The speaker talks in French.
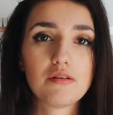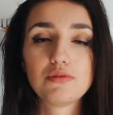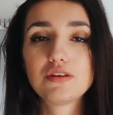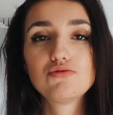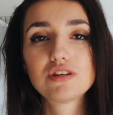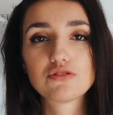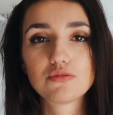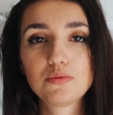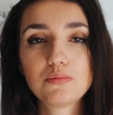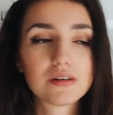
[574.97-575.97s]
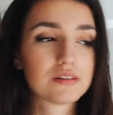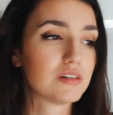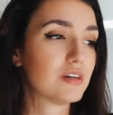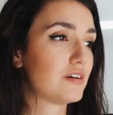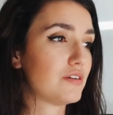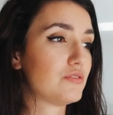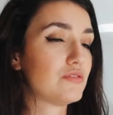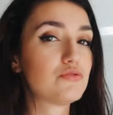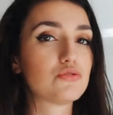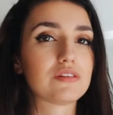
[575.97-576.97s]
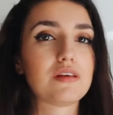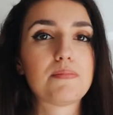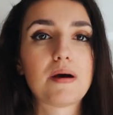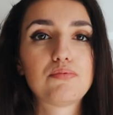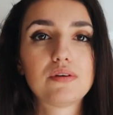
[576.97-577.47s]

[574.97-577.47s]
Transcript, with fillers: mettez du gel sur vos mains, euh, ne sortez pas